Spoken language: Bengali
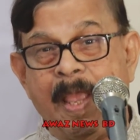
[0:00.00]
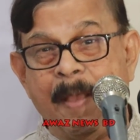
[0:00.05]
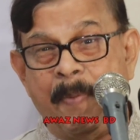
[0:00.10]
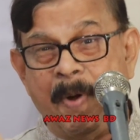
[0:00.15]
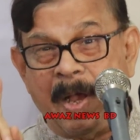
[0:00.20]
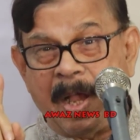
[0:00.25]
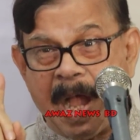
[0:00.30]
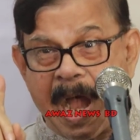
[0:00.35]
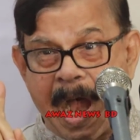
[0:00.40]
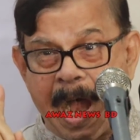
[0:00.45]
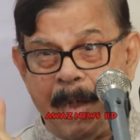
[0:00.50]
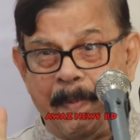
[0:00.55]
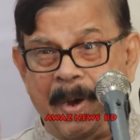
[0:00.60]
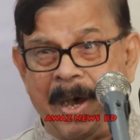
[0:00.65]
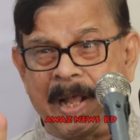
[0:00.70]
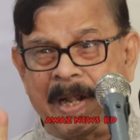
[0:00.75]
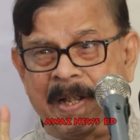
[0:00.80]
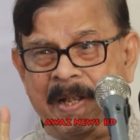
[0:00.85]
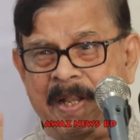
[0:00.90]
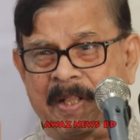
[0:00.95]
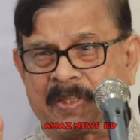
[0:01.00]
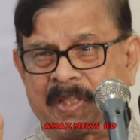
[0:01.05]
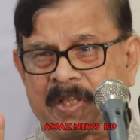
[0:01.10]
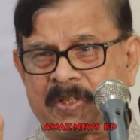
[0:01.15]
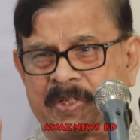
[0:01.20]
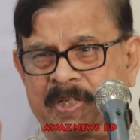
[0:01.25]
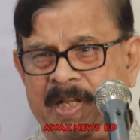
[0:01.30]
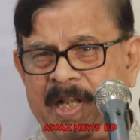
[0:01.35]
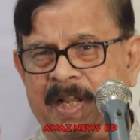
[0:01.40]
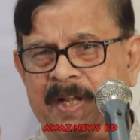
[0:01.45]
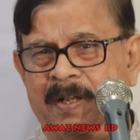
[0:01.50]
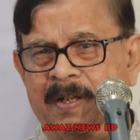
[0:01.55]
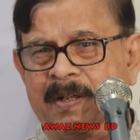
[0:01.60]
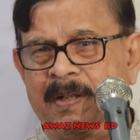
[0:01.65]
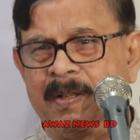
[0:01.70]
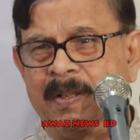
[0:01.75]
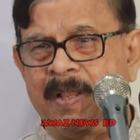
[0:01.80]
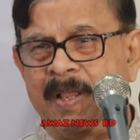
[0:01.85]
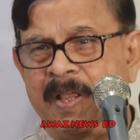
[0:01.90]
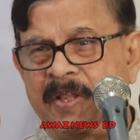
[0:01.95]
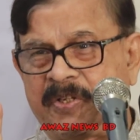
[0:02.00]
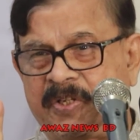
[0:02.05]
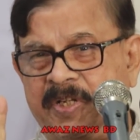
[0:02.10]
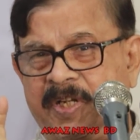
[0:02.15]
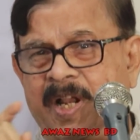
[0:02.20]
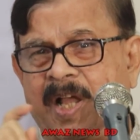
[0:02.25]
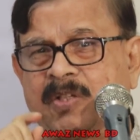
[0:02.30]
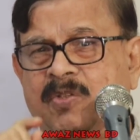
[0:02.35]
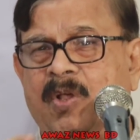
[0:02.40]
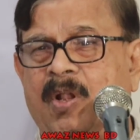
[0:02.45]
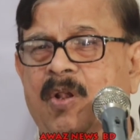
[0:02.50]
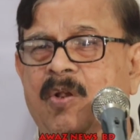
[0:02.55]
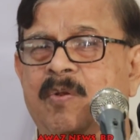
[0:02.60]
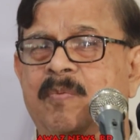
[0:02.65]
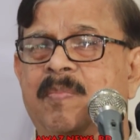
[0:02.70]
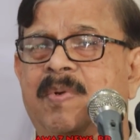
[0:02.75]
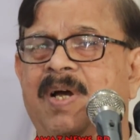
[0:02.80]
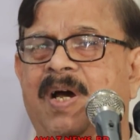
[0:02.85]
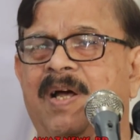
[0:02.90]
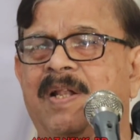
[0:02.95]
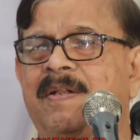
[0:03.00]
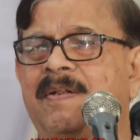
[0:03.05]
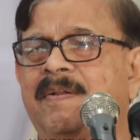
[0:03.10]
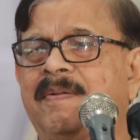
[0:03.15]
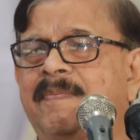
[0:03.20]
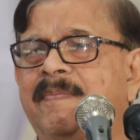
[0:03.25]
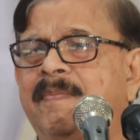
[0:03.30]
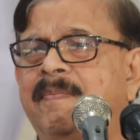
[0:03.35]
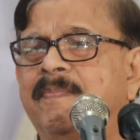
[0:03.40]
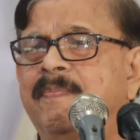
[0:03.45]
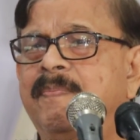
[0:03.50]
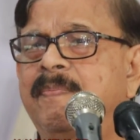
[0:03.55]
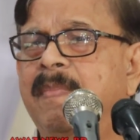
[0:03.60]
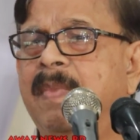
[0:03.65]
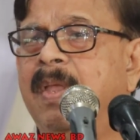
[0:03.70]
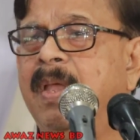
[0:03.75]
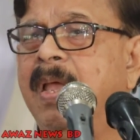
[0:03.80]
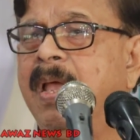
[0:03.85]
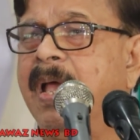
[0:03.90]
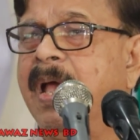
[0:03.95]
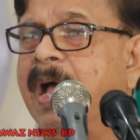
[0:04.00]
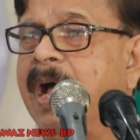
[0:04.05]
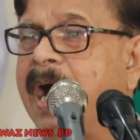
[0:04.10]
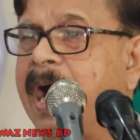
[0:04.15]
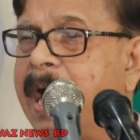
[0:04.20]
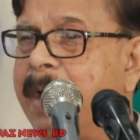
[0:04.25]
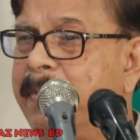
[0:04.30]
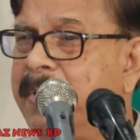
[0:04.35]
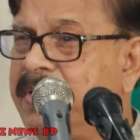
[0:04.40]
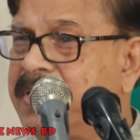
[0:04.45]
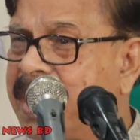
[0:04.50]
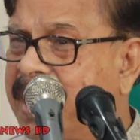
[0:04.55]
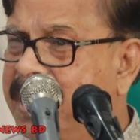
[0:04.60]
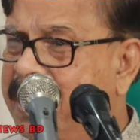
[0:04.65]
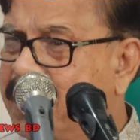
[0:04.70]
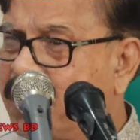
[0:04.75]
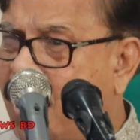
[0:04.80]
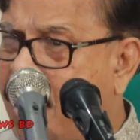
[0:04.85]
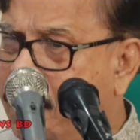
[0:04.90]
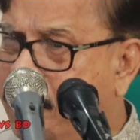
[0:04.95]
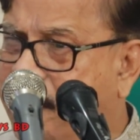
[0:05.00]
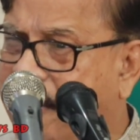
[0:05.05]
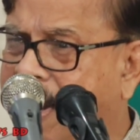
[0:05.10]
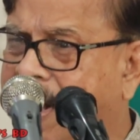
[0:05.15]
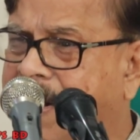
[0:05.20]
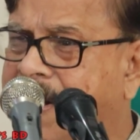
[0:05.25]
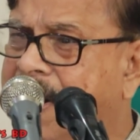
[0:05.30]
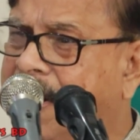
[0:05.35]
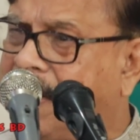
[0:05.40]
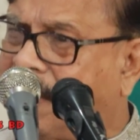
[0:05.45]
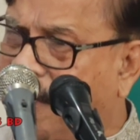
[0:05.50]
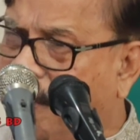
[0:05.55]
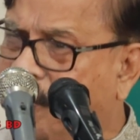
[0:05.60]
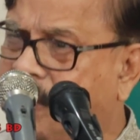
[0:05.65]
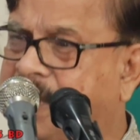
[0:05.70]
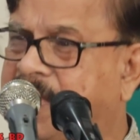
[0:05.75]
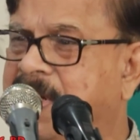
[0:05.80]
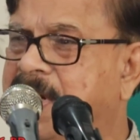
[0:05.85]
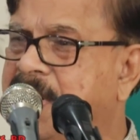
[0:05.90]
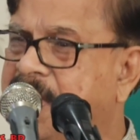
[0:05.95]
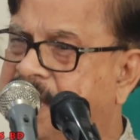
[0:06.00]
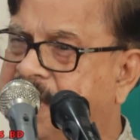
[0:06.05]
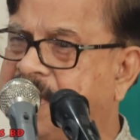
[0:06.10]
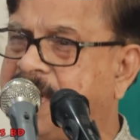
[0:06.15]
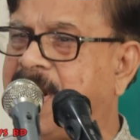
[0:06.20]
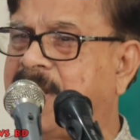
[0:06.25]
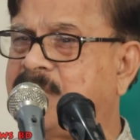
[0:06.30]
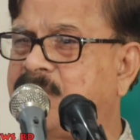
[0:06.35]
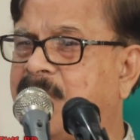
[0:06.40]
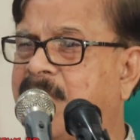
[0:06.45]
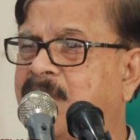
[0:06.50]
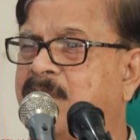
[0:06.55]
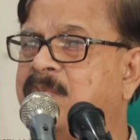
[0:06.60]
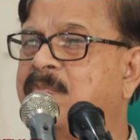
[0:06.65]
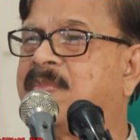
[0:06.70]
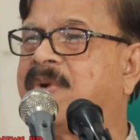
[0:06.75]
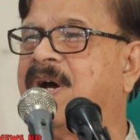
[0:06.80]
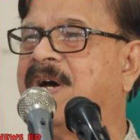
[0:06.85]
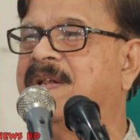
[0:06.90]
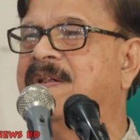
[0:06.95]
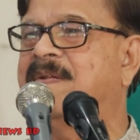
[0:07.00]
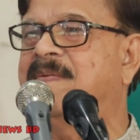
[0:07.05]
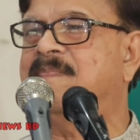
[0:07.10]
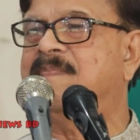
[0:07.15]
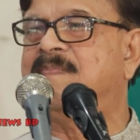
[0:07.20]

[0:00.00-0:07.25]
এবং আমার নেতা ছিলেন সিরাজ আলম খান আমি জানি রব ভাইয়ের নেতাও তিনি সিরাজুল আলম খান